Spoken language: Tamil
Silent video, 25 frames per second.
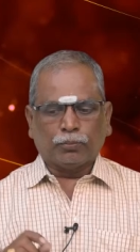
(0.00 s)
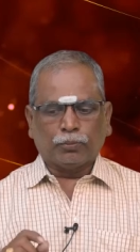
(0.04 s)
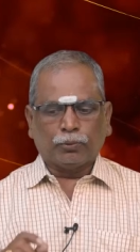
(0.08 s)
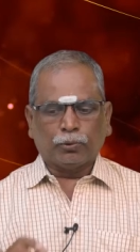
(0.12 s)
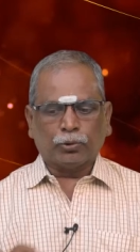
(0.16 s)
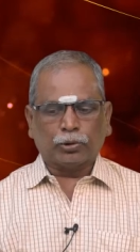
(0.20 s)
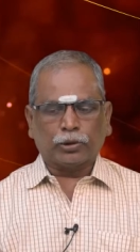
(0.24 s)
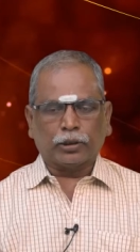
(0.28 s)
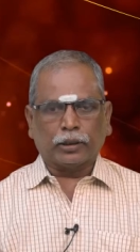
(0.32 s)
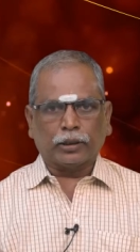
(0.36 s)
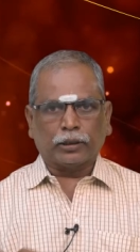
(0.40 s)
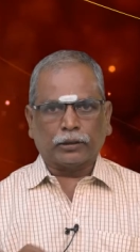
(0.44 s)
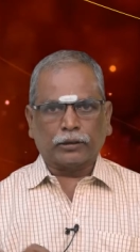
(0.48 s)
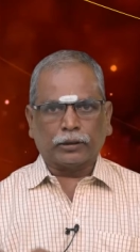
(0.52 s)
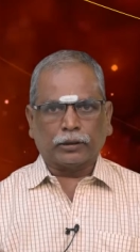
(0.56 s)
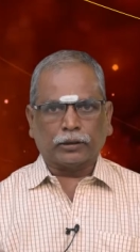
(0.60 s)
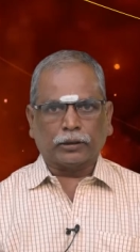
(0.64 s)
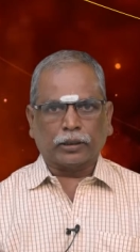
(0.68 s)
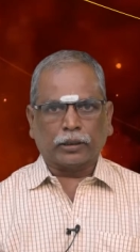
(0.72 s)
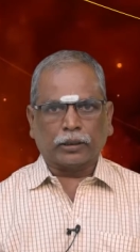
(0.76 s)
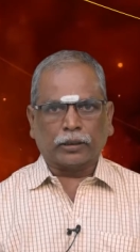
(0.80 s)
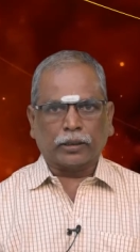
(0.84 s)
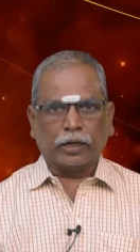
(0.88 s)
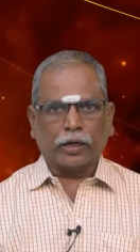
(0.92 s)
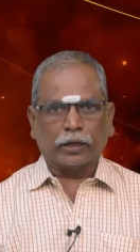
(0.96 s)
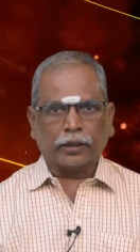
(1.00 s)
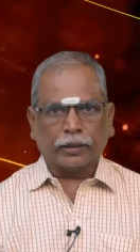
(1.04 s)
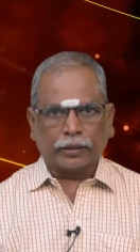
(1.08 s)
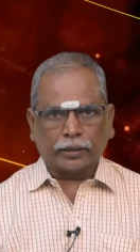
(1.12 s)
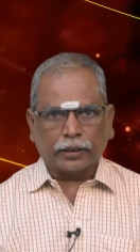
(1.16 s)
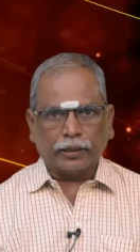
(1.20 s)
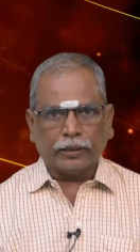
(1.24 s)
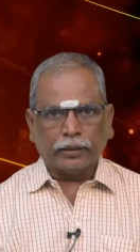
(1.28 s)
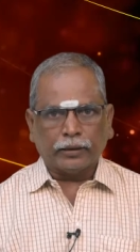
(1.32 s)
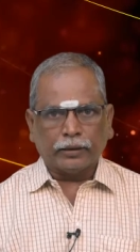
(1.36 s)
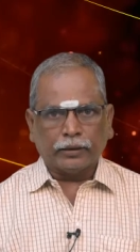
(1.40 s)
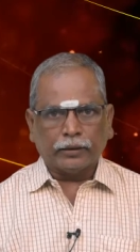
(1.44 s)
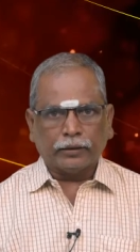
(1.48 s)
பூச
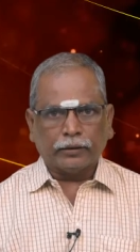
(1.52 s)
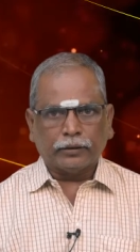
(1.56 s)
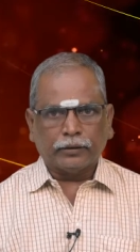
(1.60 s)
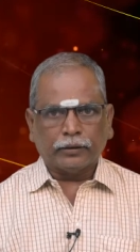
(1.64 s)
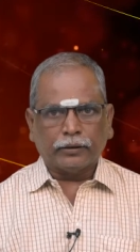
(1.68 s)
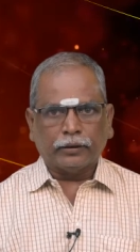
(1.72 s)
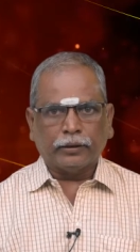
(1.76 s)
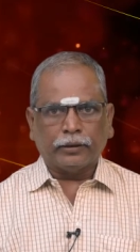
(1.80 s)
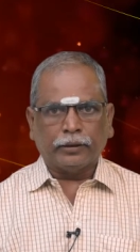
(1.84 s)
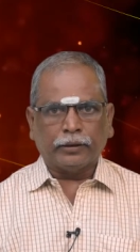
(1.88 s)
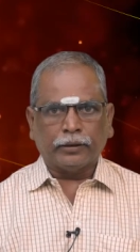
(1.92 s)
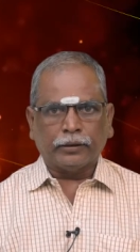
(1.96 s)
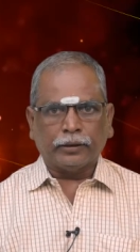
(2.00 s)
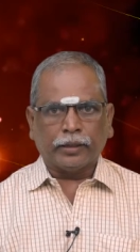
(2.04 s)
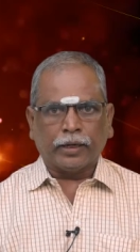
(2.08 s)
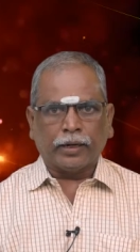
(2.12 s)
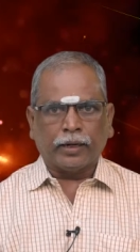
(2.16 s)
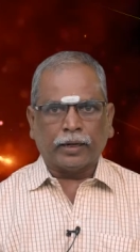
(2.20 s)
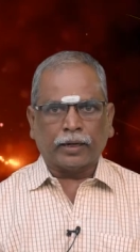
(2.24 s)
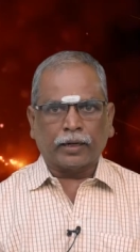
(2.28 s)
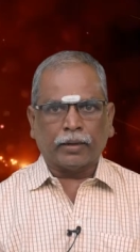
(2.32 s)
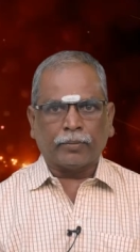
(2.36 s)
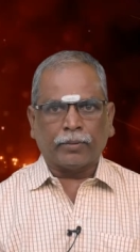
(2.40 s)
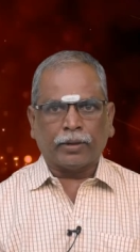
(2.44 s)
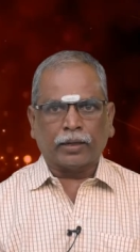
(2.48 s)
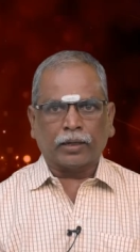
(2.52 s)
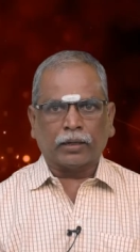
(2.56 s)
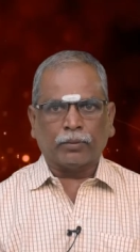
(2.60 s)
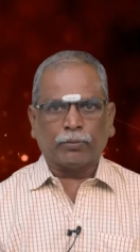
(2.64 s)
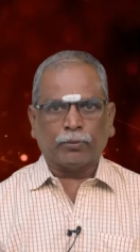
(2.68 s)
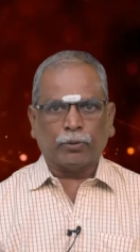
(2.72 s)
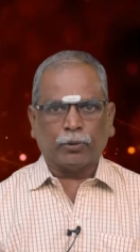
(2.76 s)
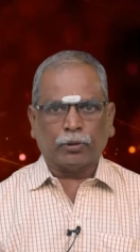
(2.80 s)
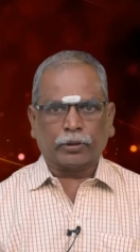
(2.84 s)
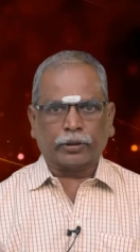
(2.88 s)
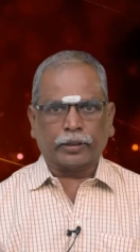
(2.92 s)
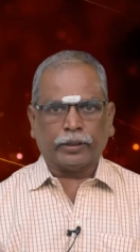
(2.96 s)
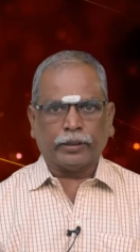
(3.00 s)
நட்சத்திரக்காரர்கள் நிதானமான
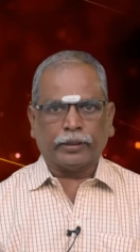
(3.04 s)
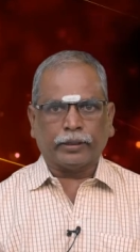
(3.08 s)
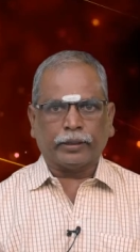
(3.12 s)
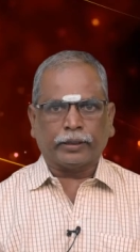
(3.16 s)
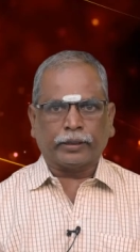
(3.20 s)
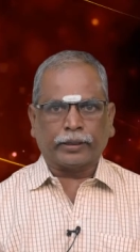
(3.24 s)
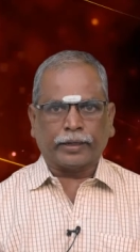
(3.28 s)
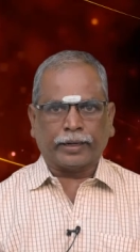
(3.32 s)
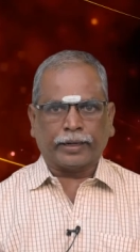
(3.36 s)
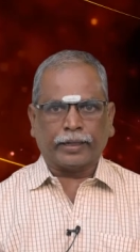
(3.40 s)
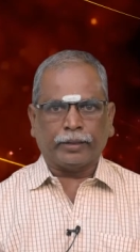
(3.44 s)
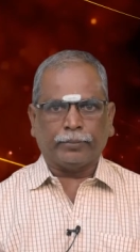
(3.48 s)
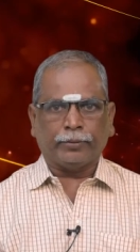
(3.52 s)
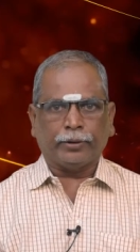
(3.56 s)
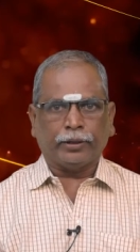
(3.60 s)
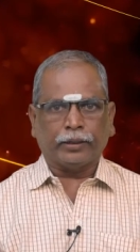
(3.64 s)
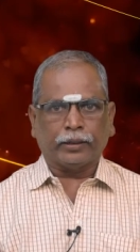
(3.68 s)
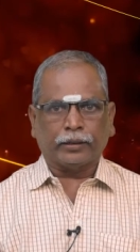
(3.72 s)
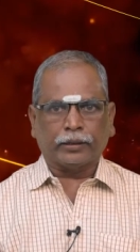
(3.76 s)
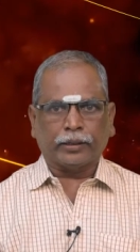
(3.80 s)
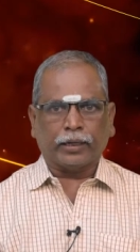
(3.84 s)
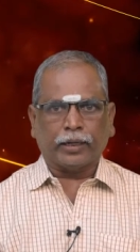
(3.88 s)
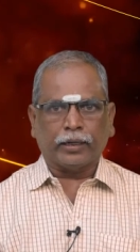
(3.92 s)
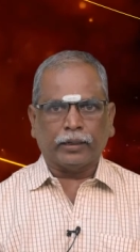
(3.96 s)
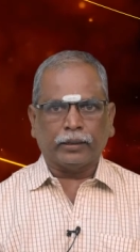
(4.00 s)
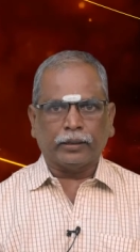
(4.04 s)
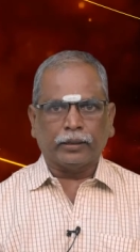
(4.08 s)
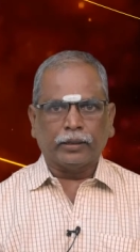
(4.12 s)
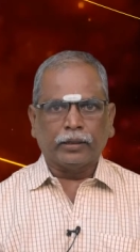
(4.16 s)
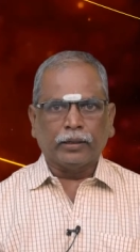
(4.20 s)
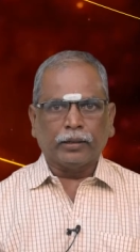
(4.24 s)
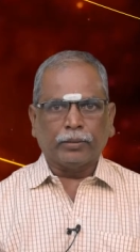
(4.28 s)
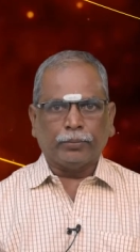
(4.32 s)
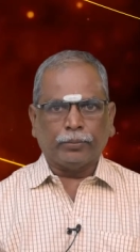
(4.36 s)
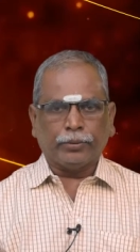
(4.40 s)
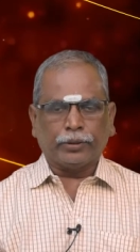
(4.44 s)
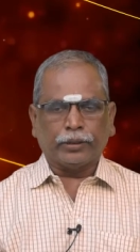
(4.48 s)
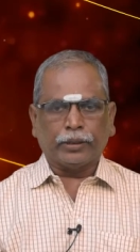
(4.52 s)
போக்கை கடைபிடித்தால்
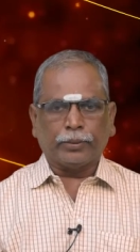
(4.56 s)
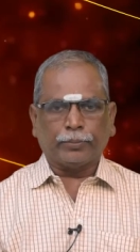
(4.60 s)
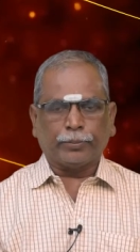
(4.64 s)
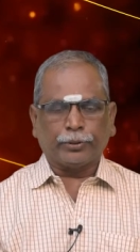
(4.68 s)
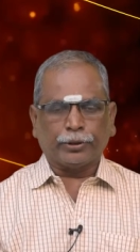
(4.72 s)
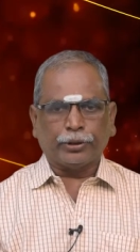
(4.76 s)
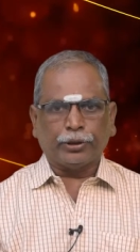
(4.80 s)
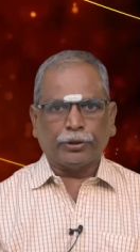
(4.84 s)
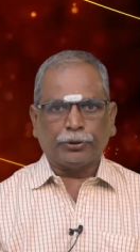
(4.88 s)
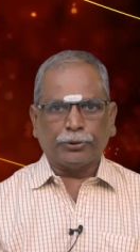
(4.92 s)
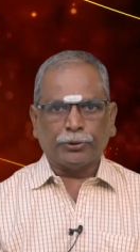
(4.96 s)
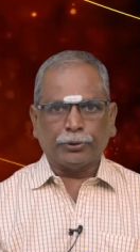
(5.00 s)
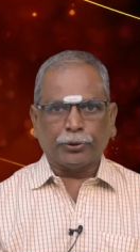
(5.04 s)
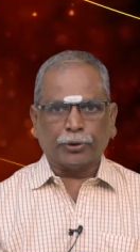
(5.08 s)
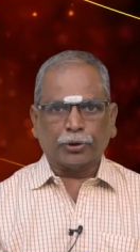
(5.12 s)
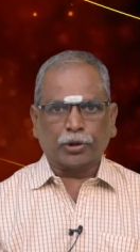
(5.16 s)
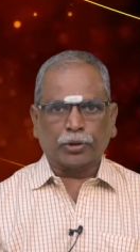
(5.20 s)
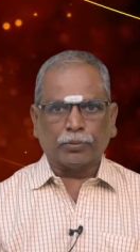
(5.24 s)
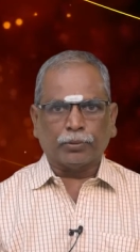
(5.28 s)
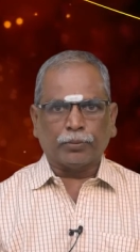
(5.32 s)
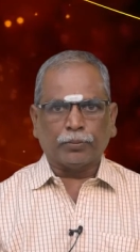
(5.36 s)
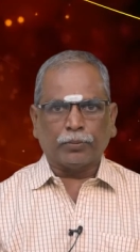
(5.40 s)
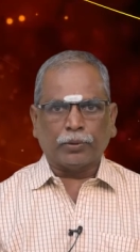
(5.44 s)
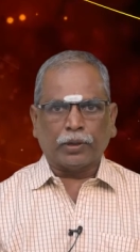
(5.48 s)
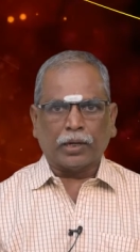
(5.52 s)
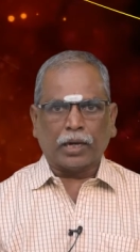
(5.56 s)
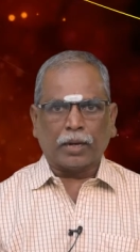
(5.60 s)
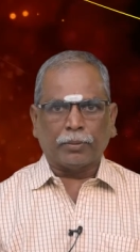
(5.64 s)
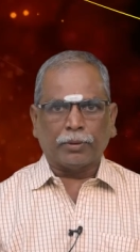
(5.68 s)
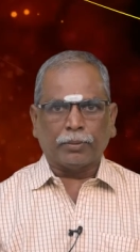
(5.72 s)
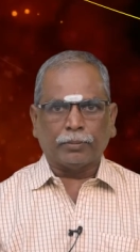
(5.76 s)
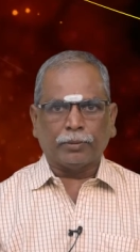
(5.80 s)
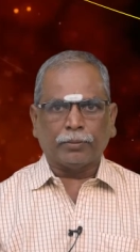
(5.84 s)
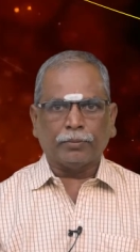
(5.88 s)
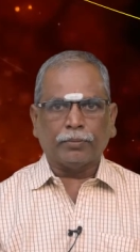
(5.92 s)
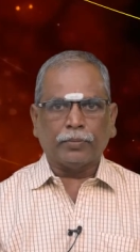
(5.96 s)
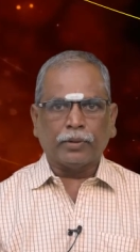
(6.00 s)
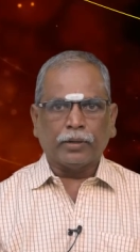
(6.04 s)
மிகப்பெரிய யோகமும்
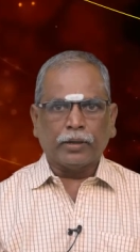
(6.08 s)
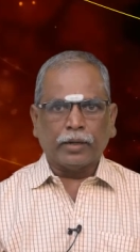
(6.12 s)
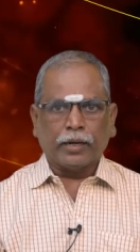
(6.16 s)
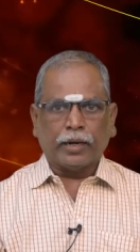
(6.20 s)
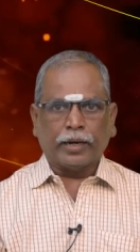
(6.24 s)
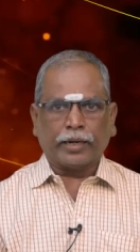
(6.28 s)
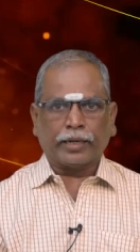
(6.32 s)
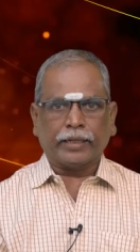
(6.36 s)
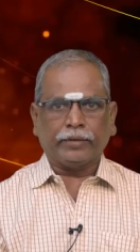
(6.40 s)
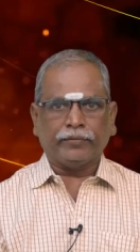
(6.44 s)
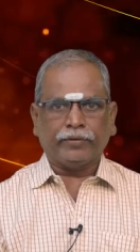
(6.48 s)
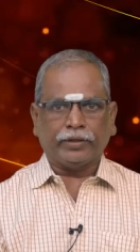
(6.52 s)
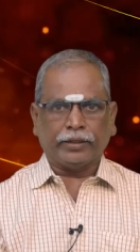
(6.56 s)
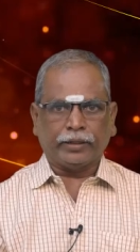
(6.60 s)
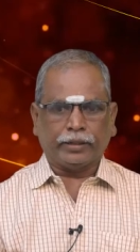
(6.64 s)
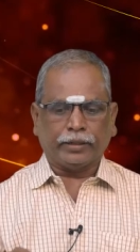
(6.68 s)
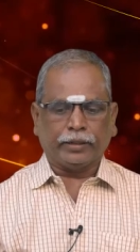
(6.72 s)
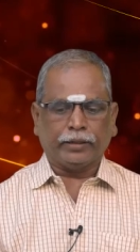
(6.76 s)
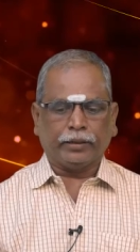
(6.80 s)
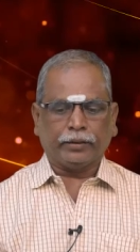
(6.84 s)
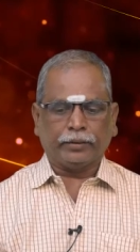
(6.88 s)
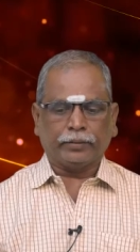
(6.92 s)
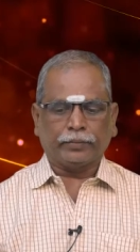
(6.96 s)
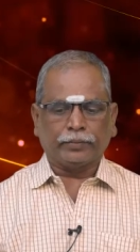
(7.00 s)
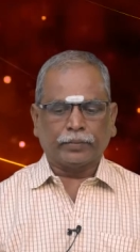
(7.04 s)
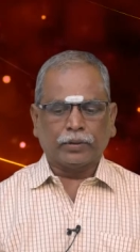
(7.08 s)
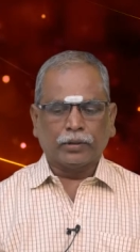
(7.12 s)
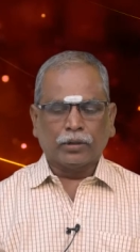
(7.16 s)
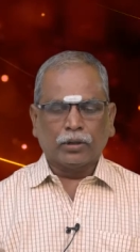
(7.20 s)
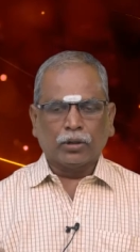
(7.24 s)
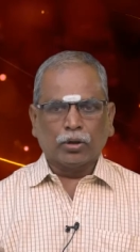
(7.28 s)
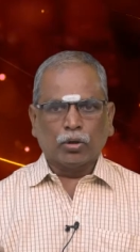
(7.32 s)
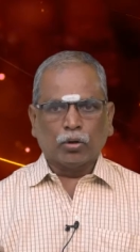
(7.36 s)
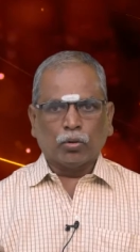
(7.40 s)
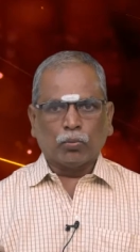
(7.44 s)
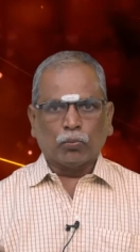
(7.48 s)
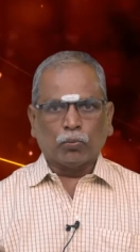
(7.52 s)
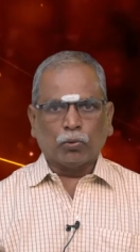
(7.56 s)
லாபமும் அடைவீர்கள்
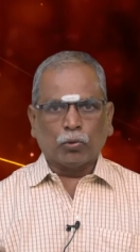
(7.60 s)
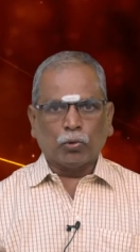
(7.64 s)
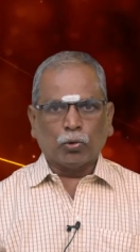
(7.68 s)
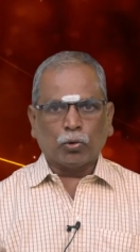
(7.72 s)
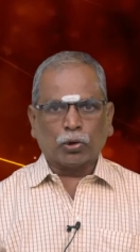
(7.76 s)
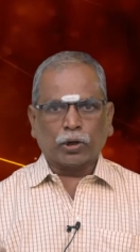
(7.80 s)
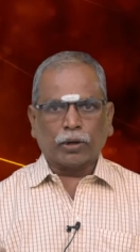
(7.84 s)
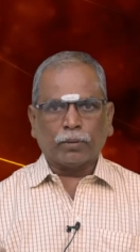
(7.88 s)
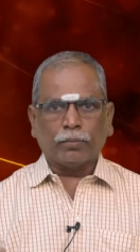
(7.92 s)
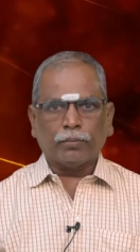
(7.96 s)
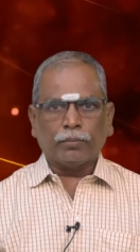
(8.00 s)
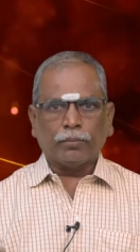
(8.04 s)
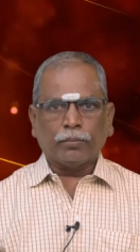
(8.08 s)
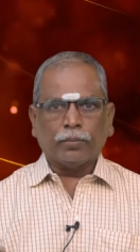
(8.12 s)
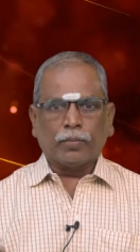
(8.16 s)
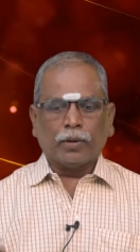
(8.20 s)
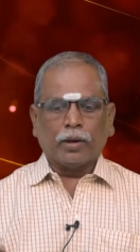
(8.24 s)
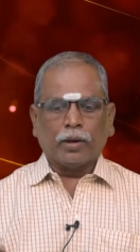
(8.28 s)
பூரம்